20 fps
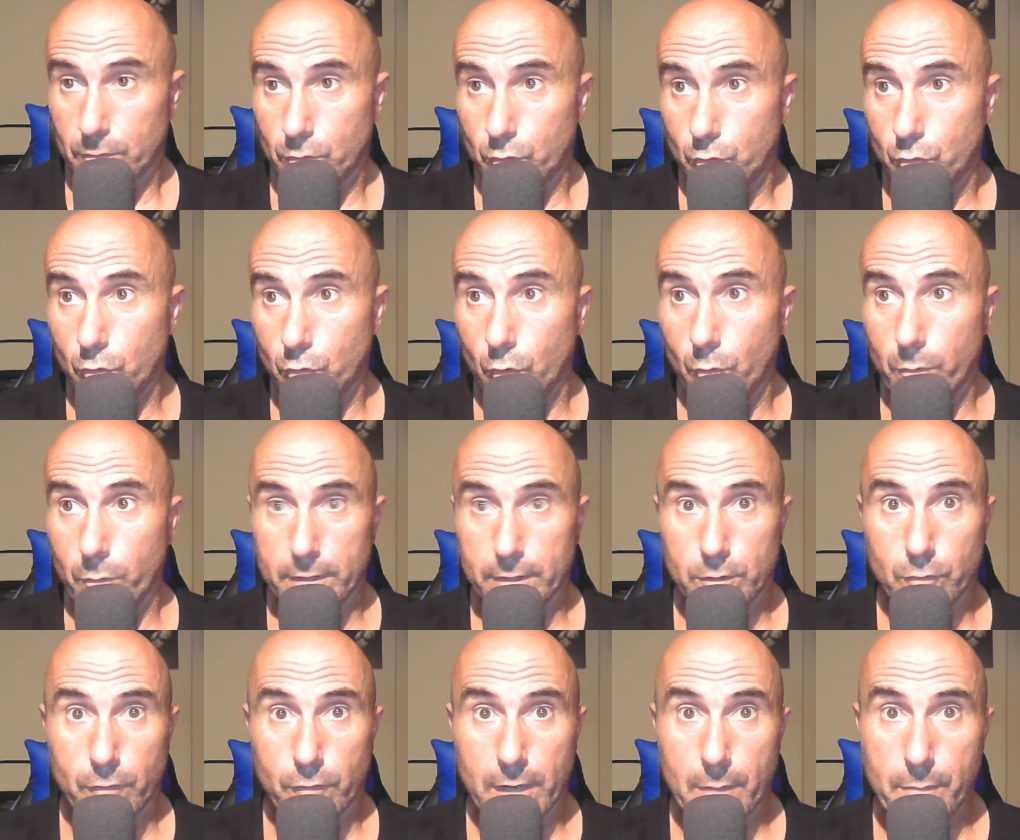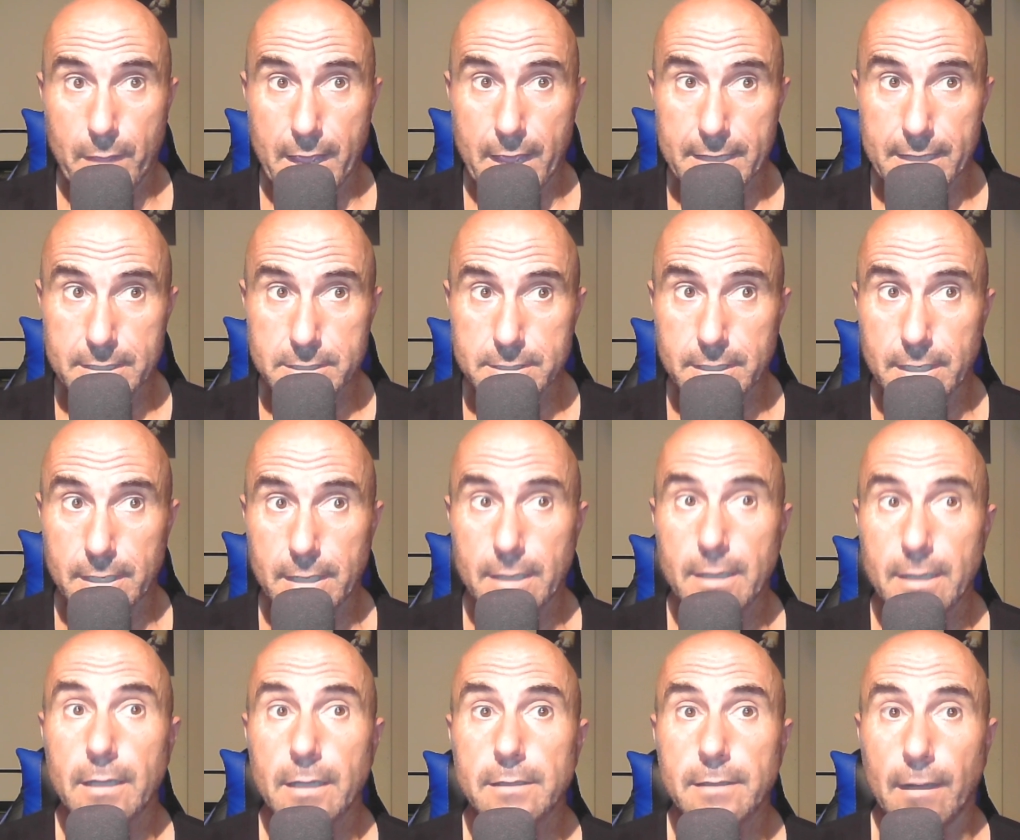come dovrebbe essere
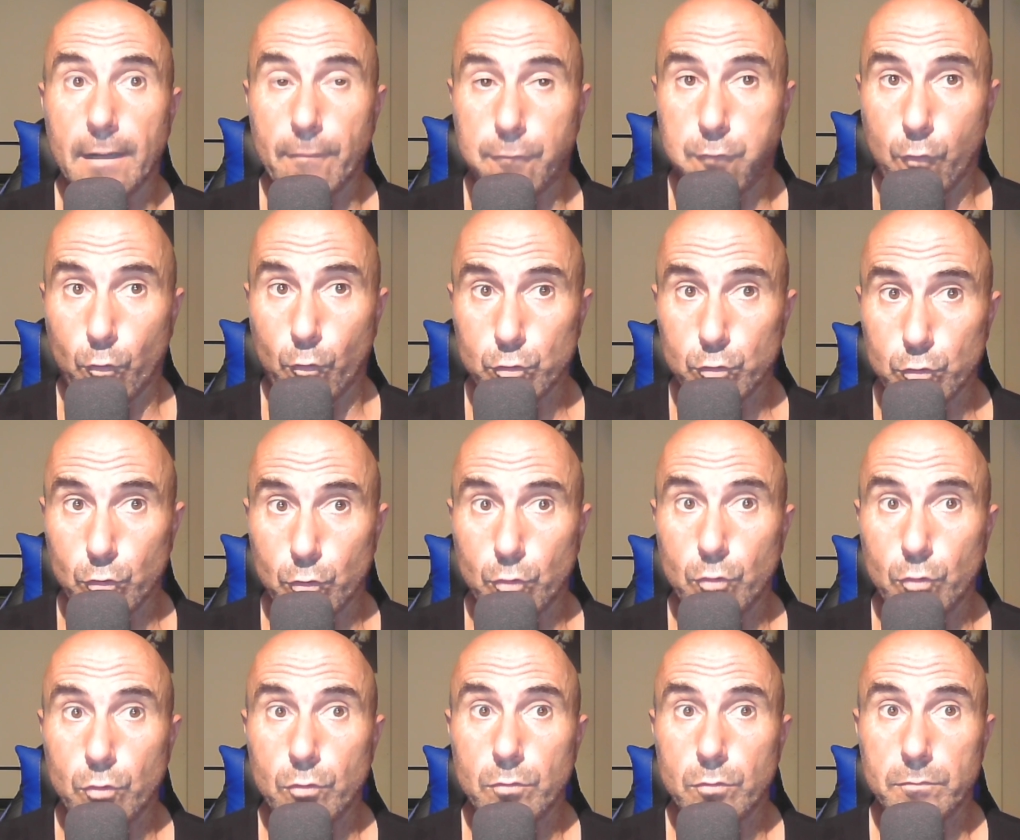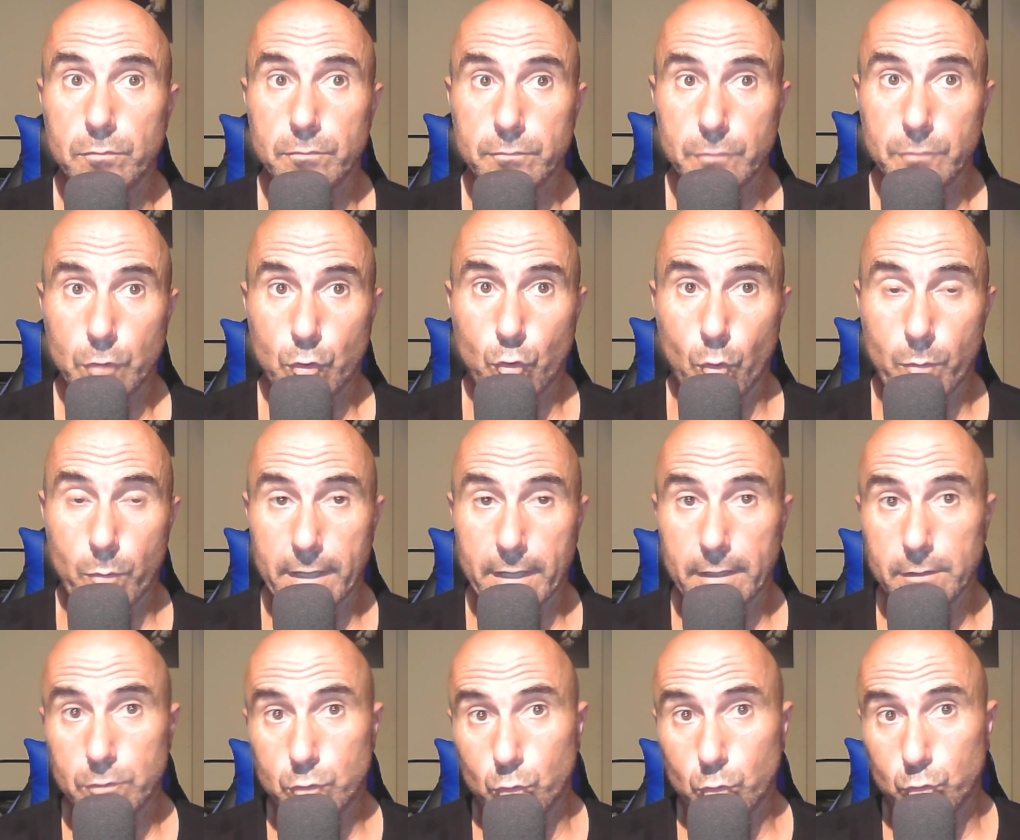dal fondo come
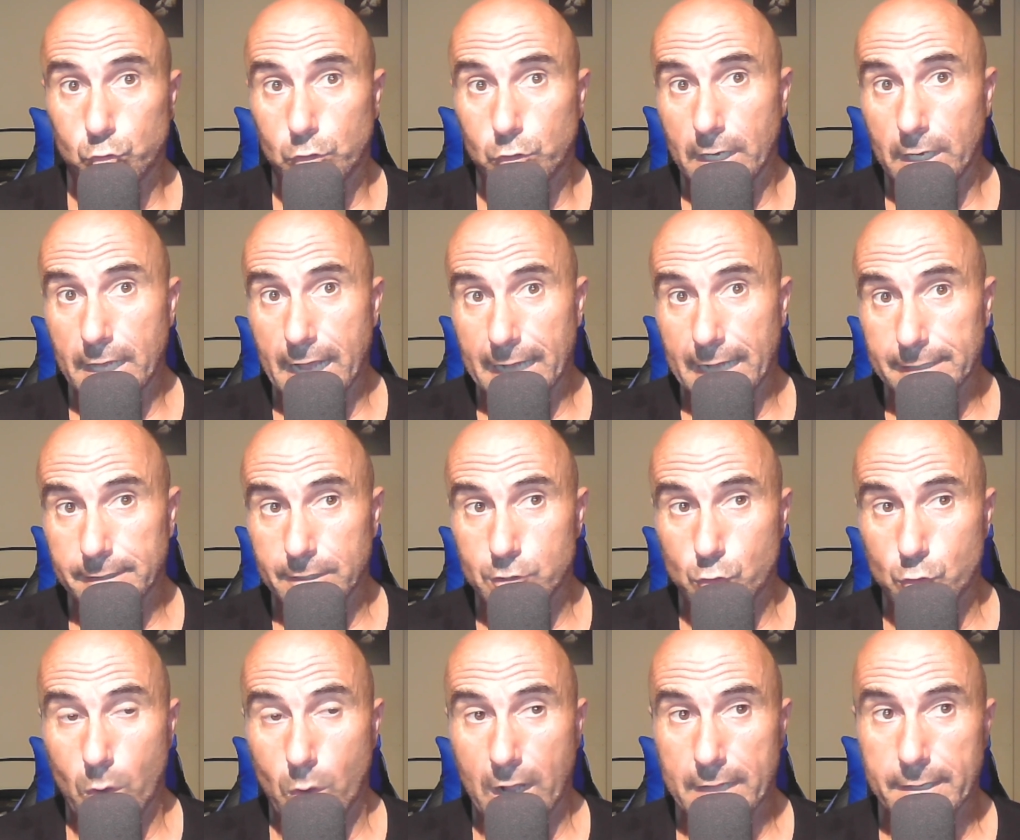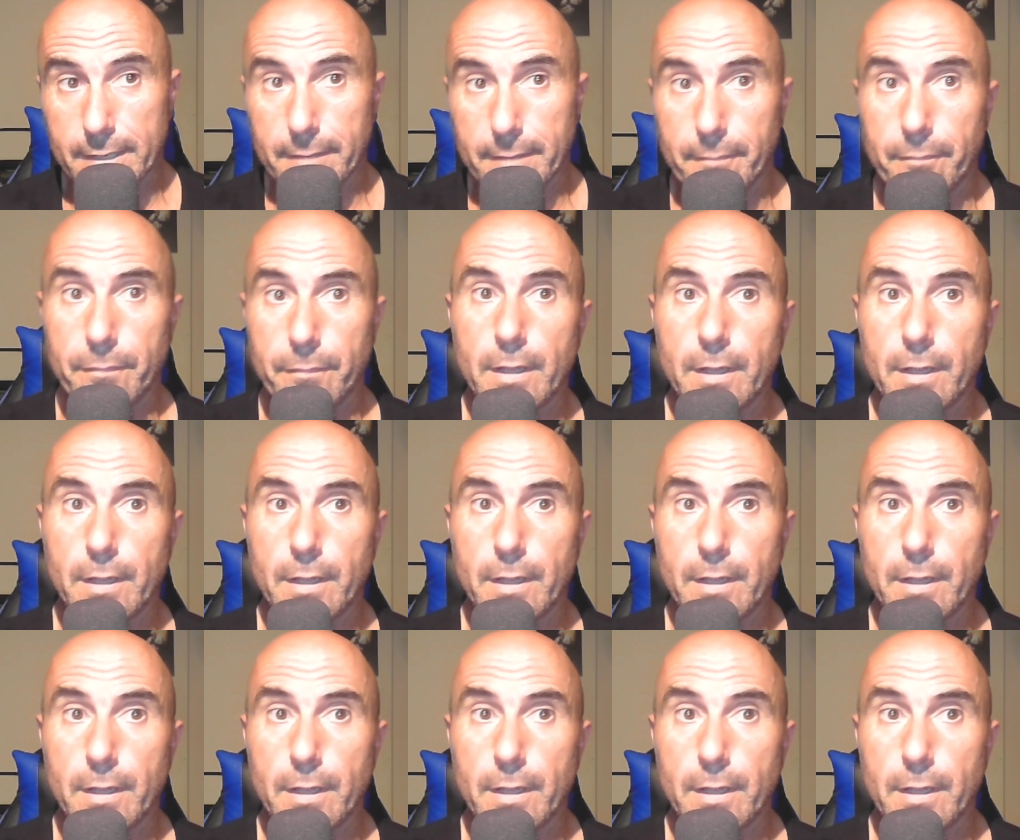tutte le altre squadre.